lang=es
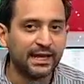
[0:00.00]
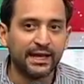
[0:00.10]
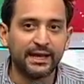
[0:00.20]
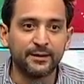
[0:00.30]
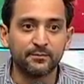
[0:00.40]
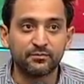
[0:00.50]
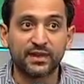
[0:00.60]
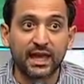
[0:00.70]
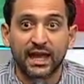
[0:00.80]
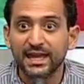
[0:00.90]
eh,
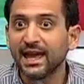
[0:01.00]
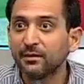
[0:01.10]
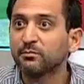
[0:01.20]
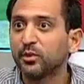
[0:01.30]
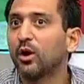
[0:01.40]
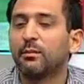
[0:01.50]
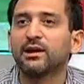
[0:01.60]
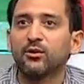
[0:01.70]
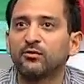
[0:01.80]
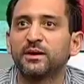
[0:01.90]
que ella vio a
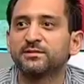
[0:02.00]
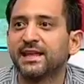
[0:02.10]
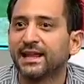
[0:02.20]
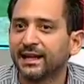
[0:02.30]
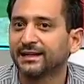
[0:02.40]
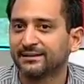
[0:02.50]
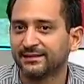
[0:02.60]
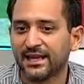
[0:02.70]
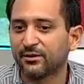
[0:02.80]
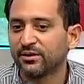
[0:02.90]
Michael Phelps nadar
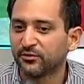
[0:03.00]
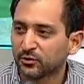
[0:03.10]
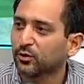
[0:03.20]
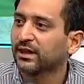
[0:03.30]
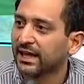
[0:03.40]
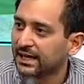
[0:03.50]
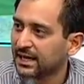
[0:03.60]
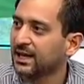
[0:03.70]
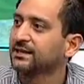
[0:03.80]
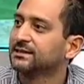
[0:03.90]
y hay una foto de
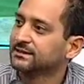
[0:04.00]
ella